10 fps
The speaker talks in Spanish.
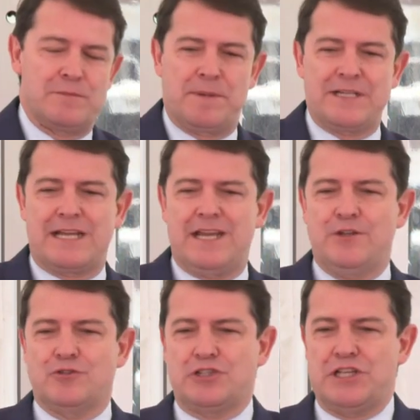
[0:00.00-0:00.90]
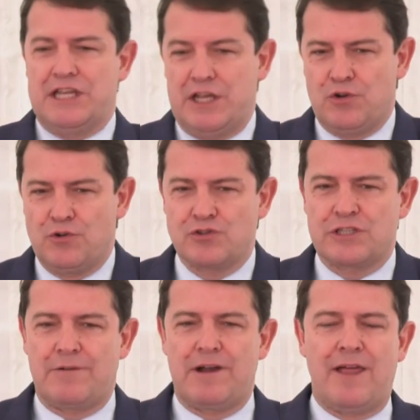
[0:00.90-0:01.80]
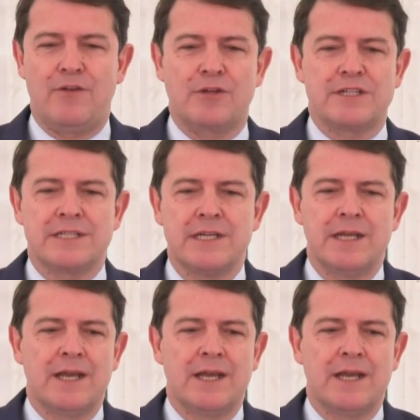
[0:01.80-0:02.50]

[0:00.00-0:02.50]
empresarios y con los trabajadores,